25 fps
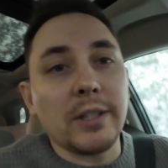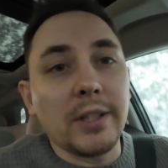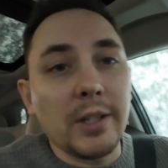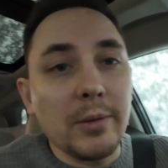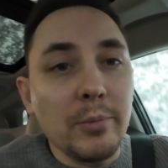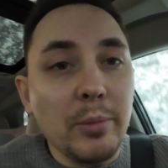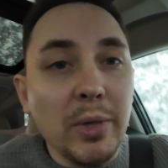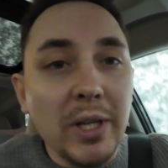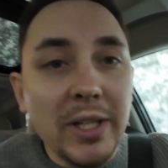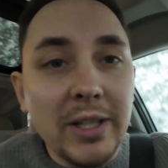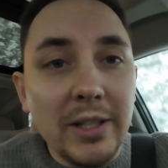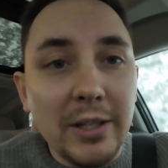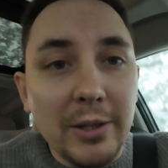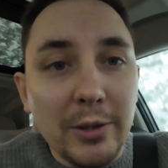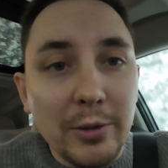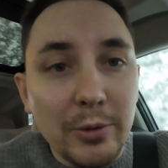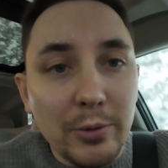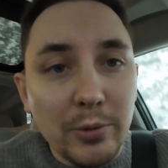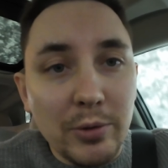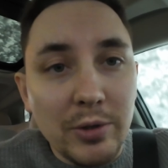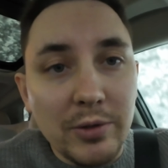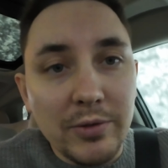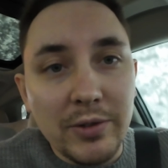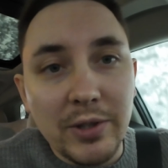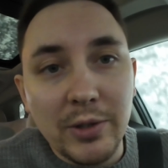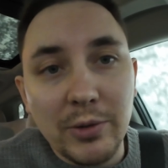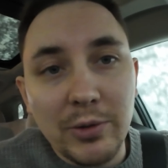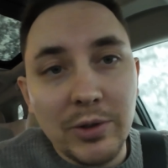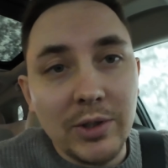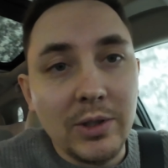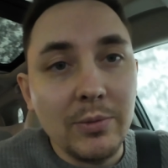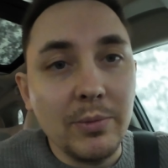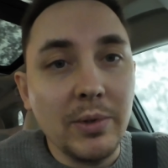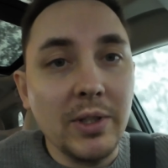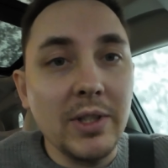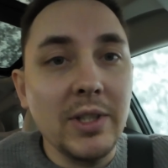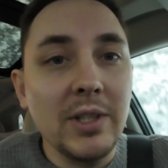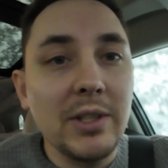Так, ребята, я тут уже в такой
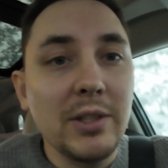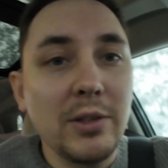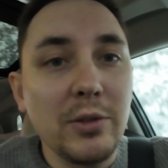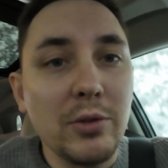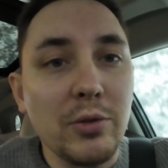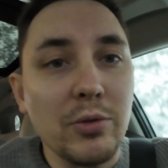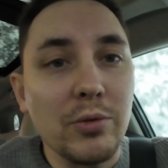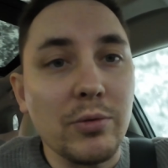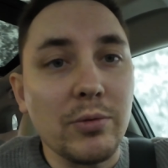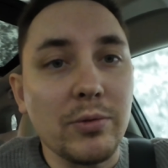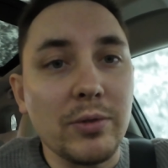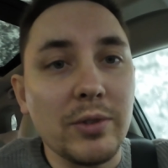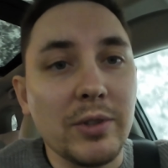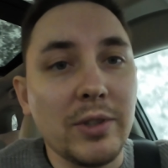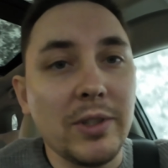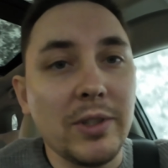темноте сижу.